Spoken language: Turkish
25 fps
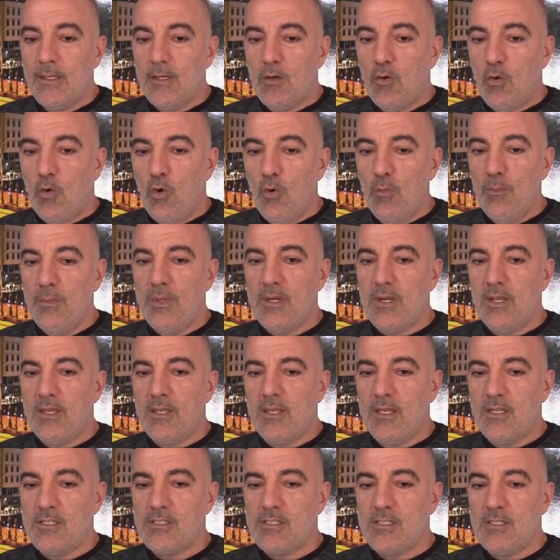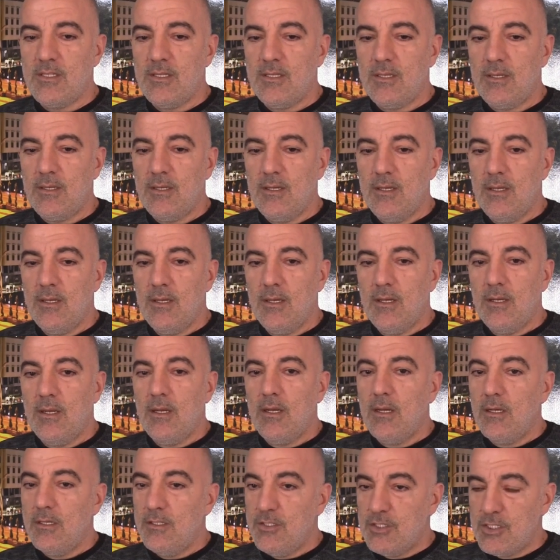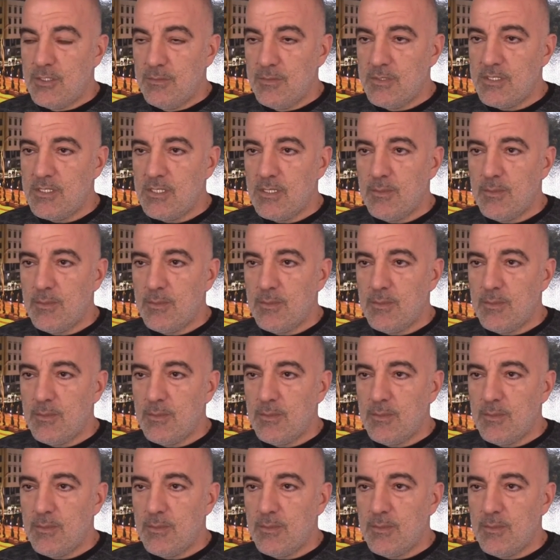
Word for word: 11 ay geçti. İşimizi